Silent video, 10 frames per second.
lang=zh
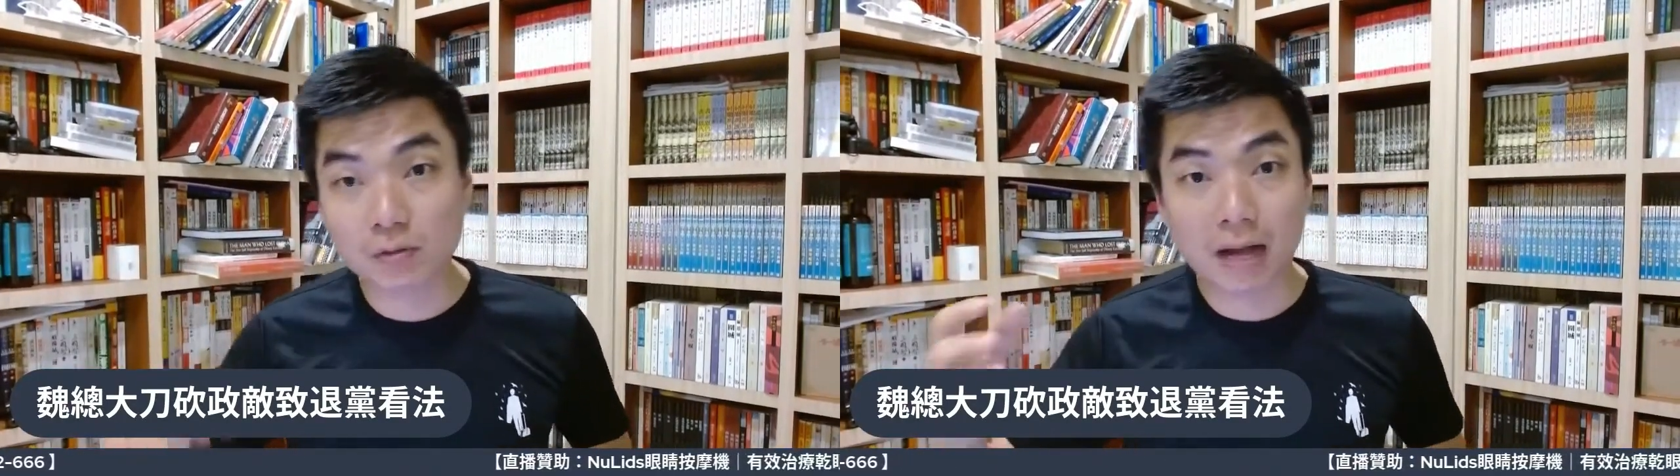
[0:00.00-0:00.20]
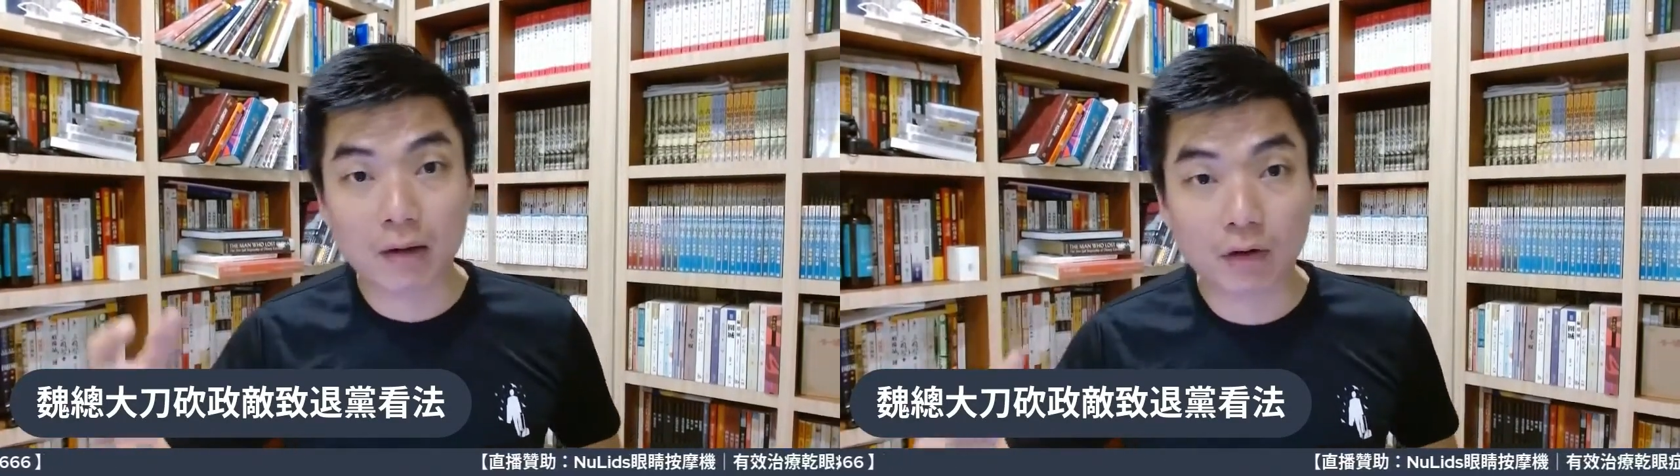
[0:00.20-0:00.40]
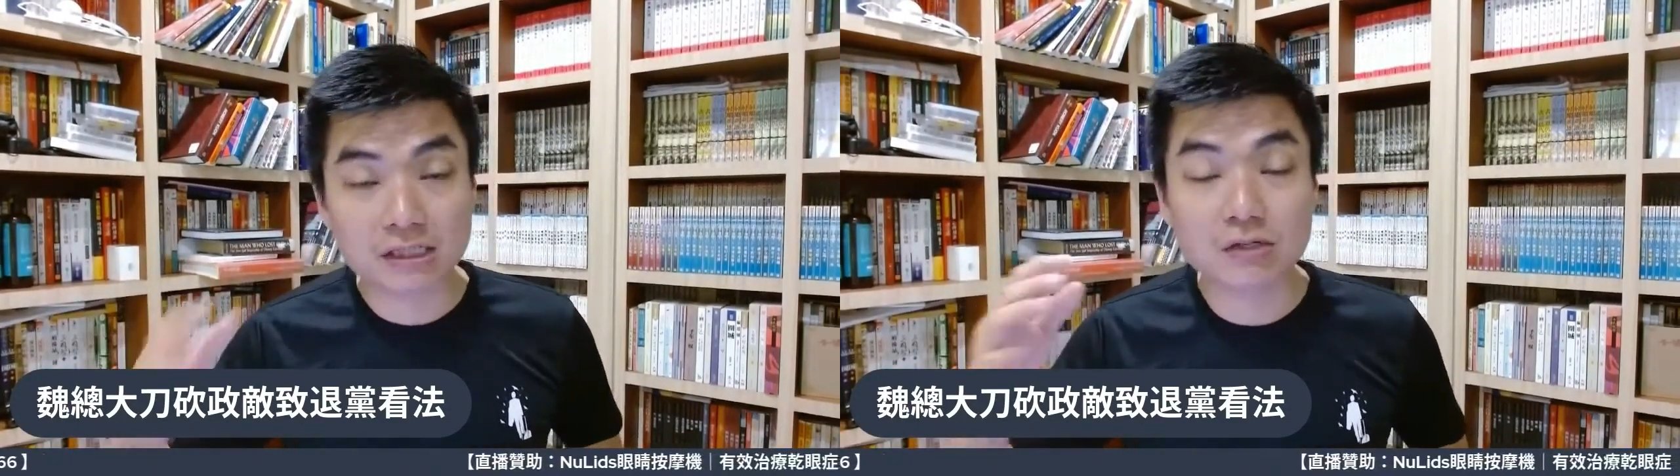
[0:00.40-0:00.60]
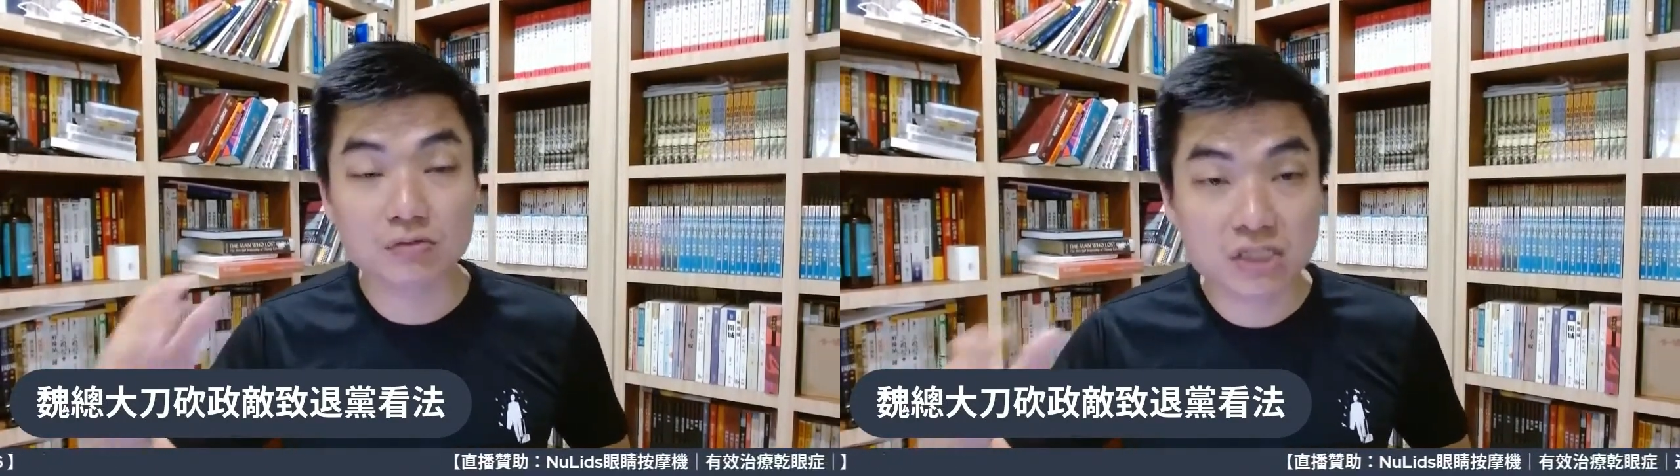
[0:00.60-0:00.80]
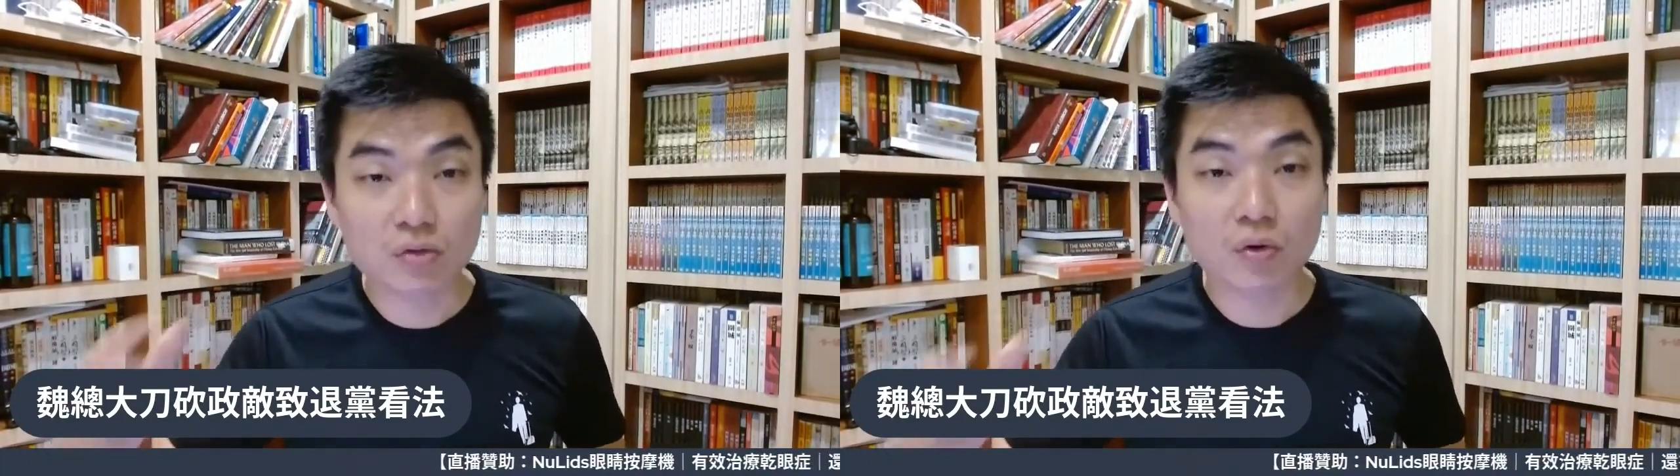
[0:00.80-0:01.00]
马华是有
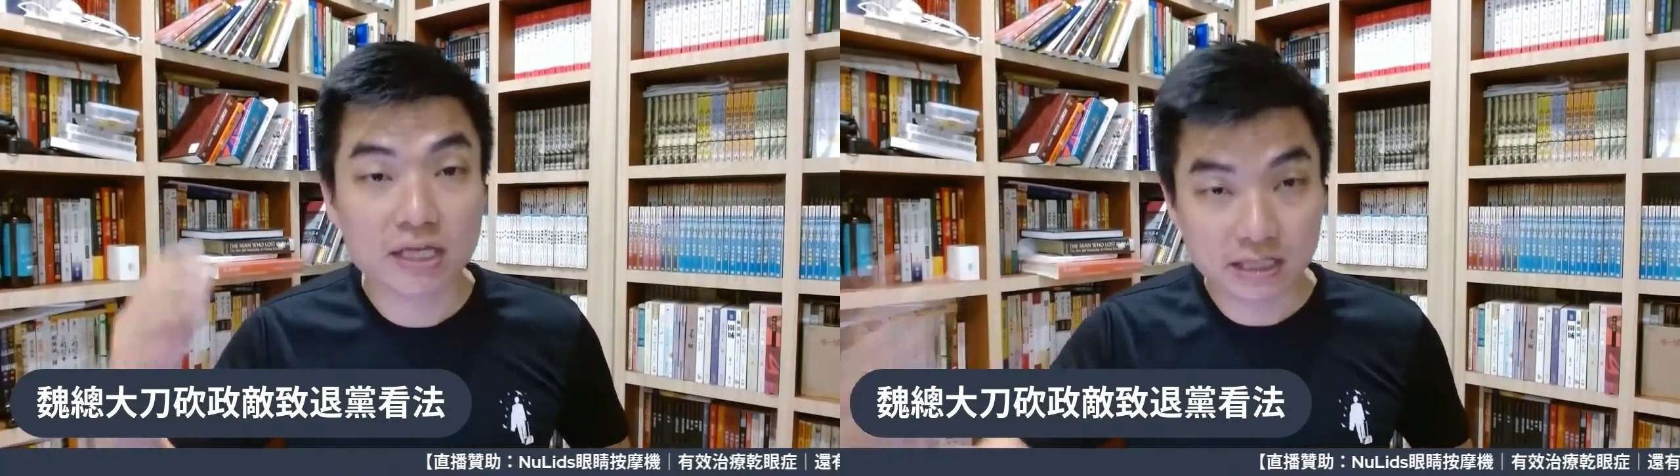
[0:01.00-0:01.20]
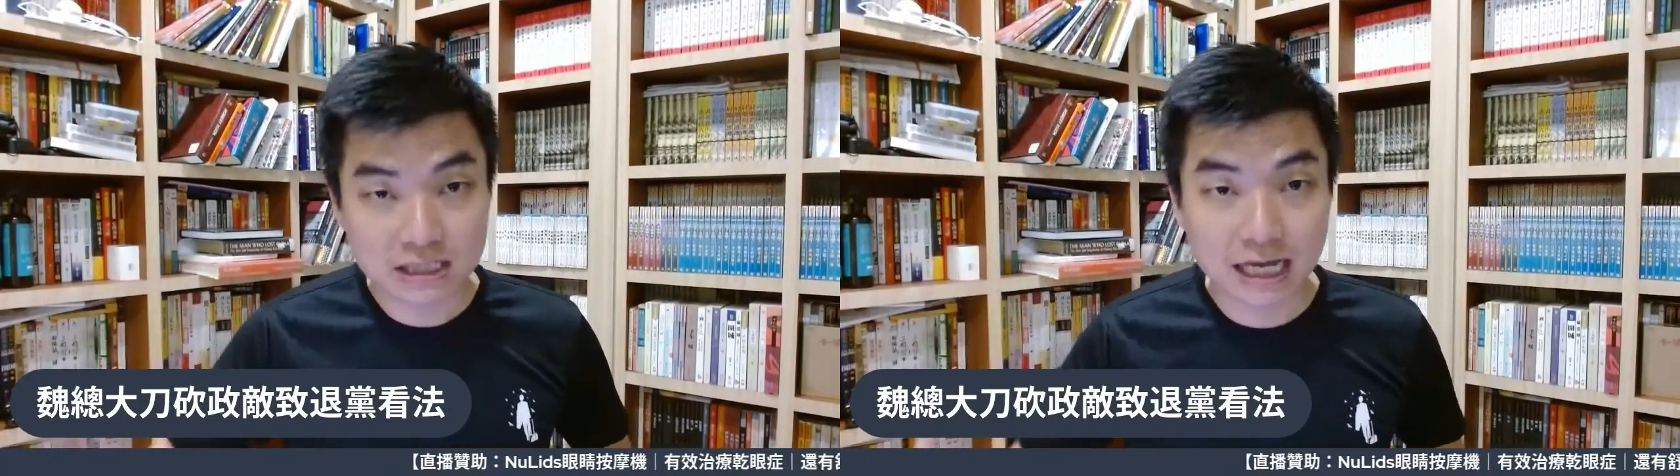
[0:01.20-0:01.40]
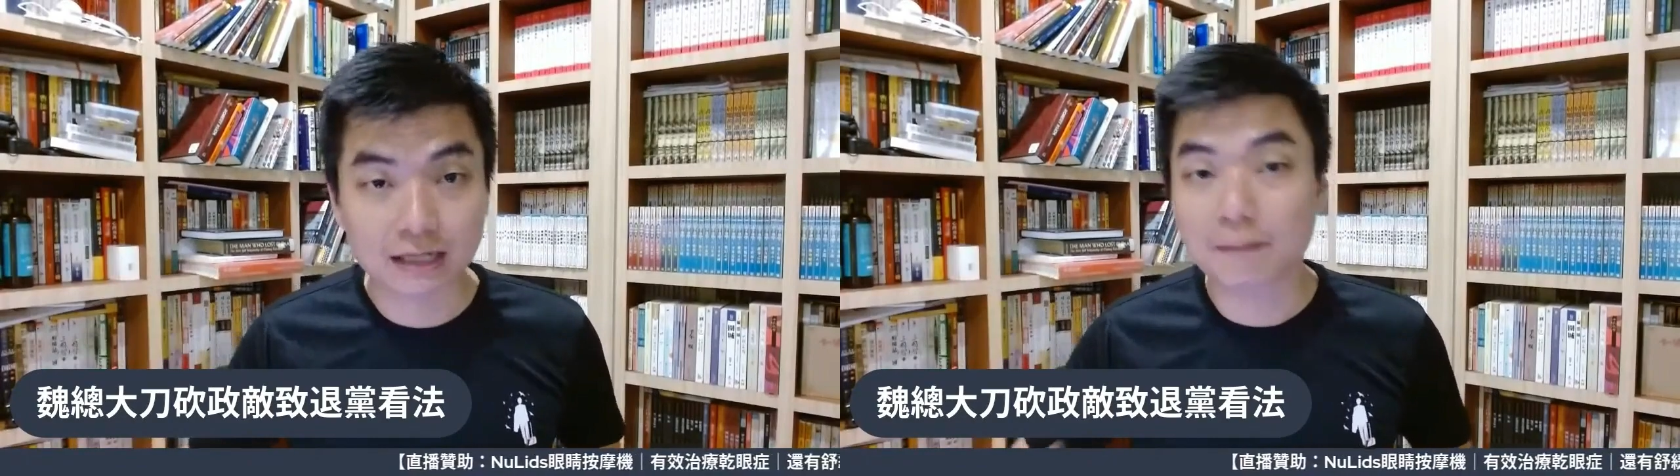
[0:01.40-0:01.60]
机会赢下的，